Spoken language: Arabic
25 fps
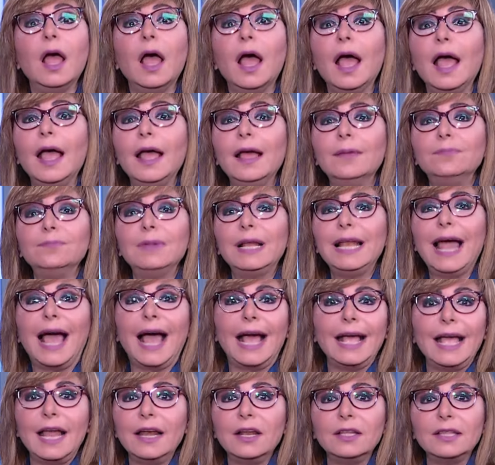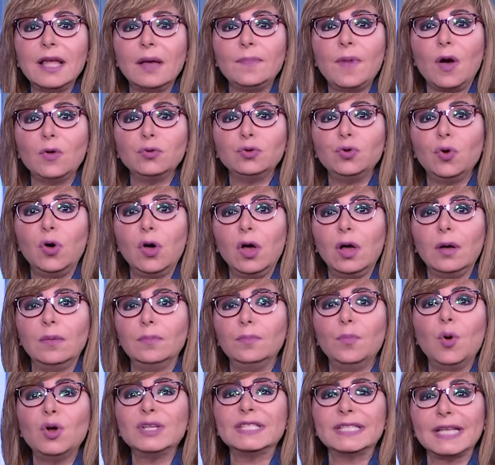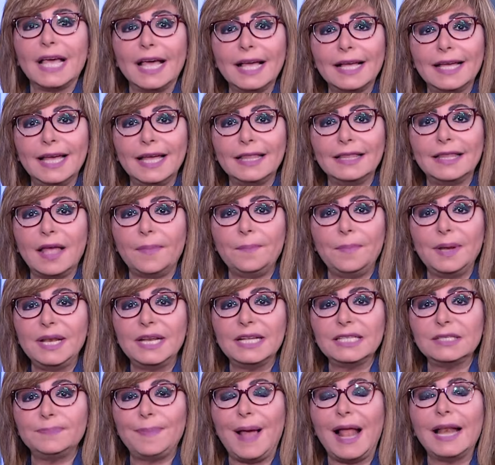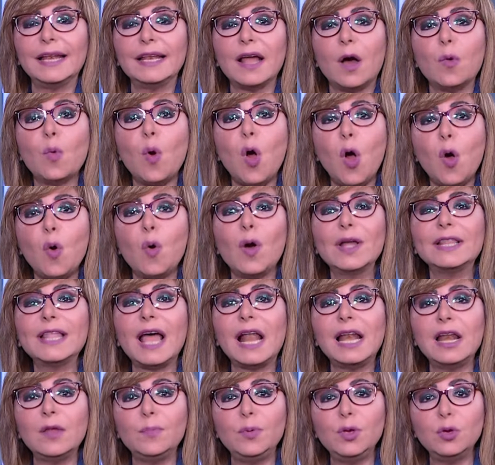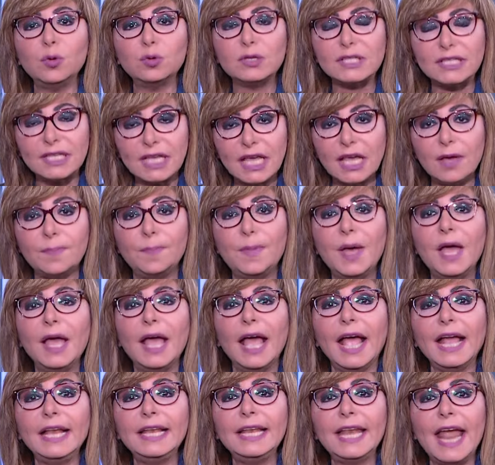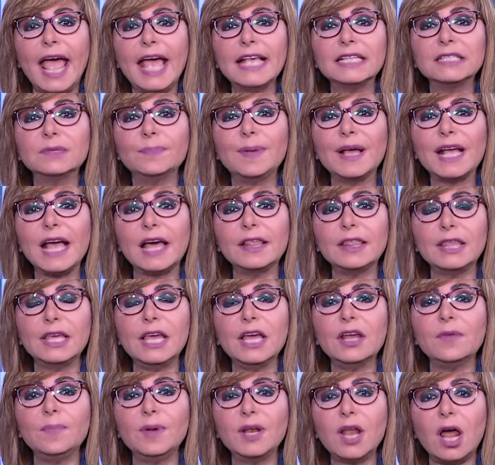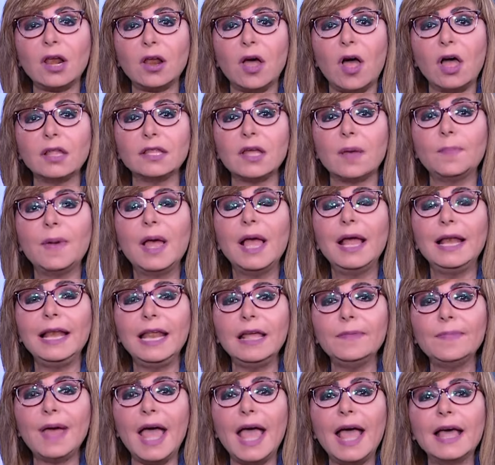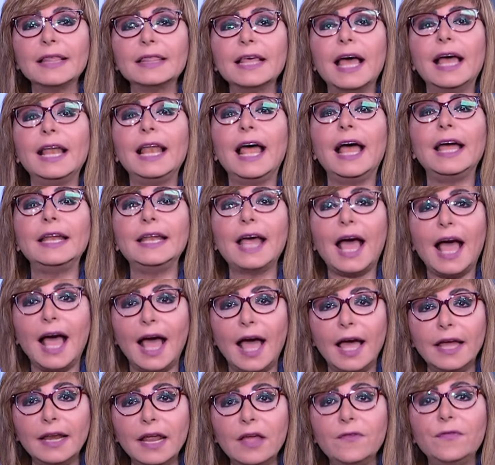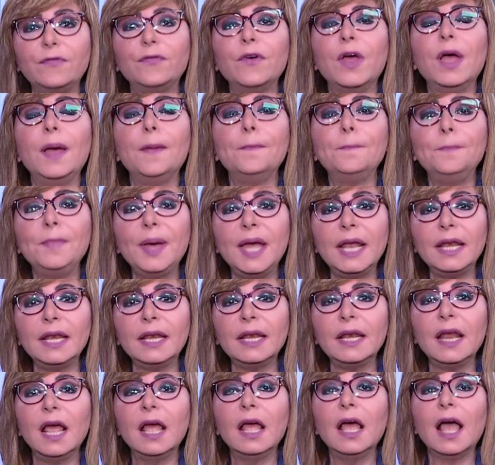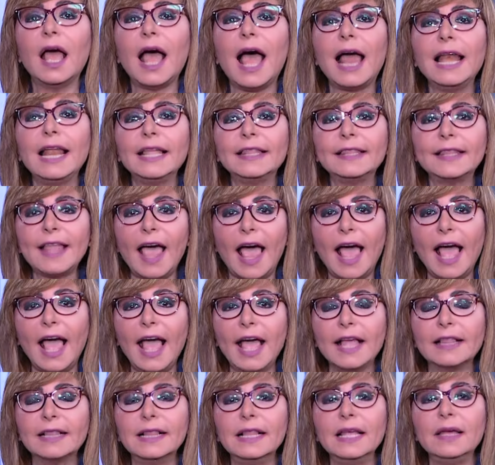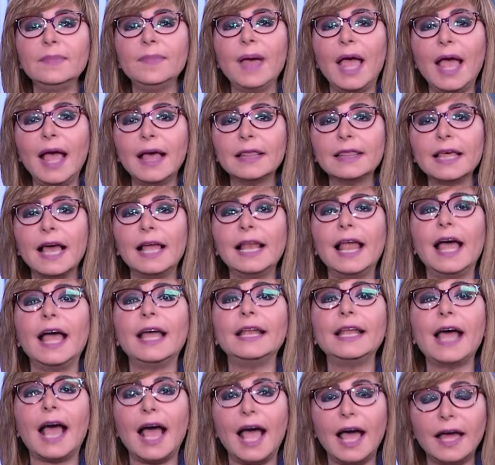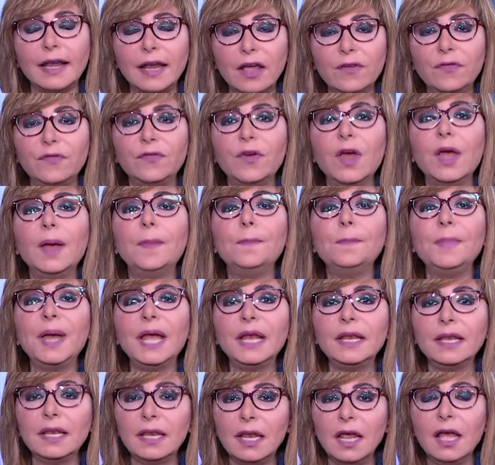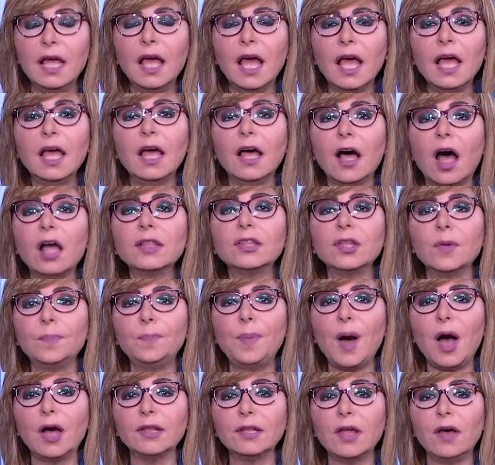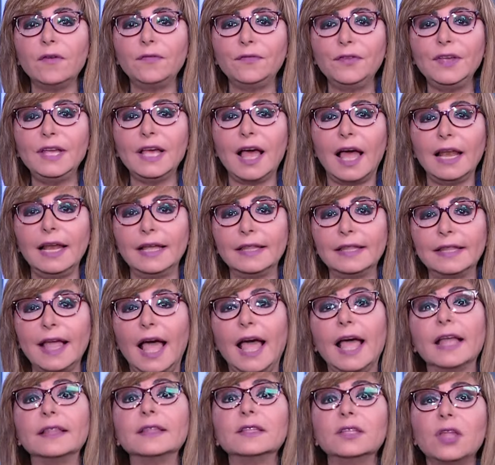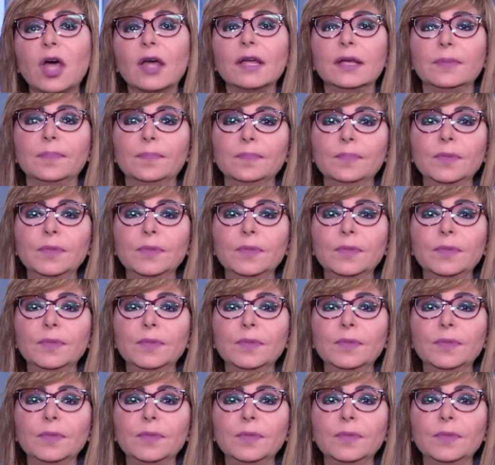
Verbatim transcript: آه، الحقيقه ان ده موضوع مزعج جدا بالنسبه لنا وهو ده اللي بيصيب الناس بكثير من الغضب لماذا لا نعرف من الاتحاد لماذا لا نعرف من آه، اطبائنا في الاتحاد طيب